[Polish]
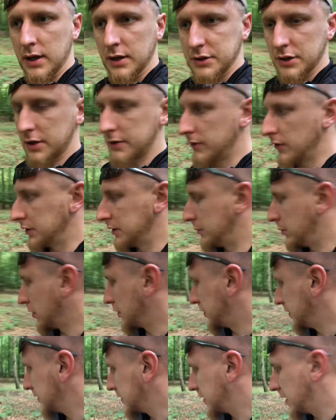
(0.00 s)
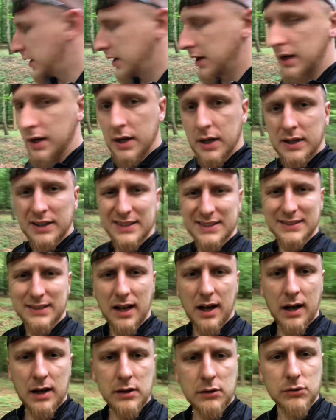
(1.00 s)
czerwony pocisk
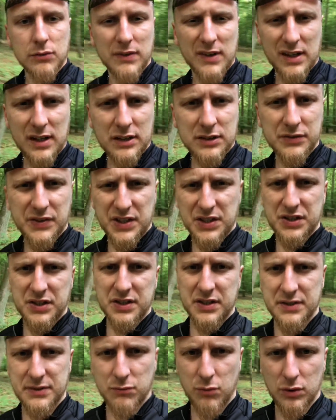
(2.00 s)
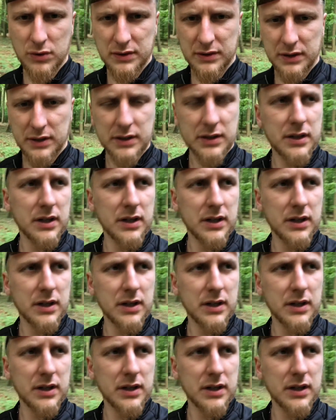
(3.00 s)
za, uwaga, 200 zł.